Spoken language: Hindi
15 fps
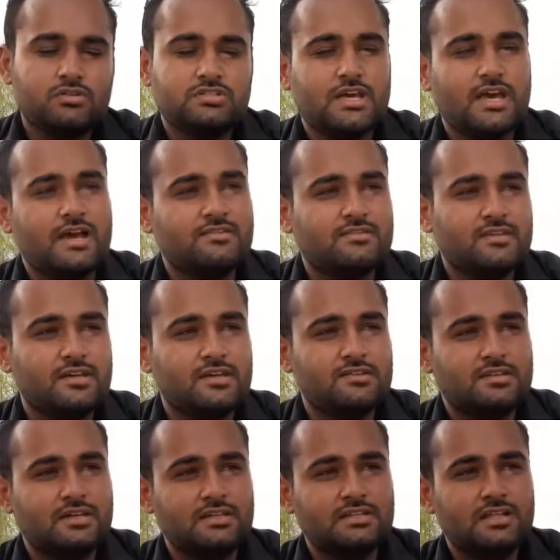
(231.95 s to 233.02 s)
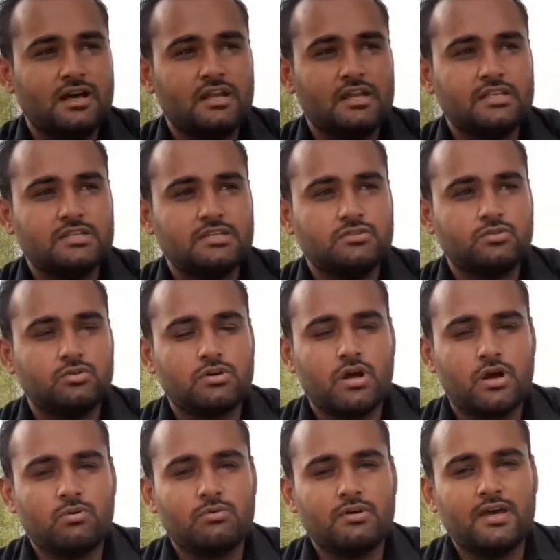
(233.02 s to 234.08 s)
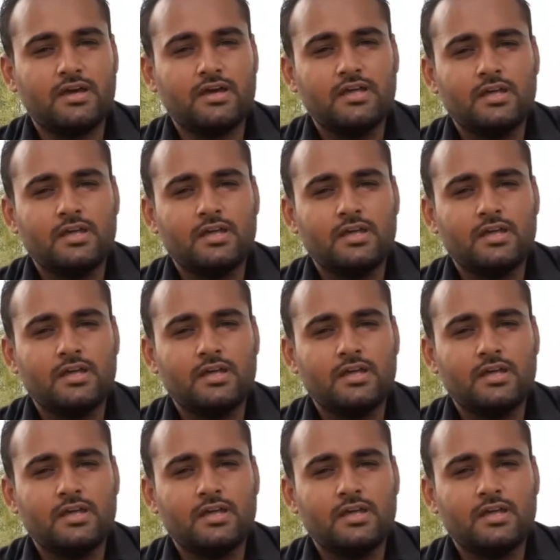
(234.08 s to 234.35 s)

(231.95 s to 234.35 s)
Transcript: शहर से सईदा अली जो गांव है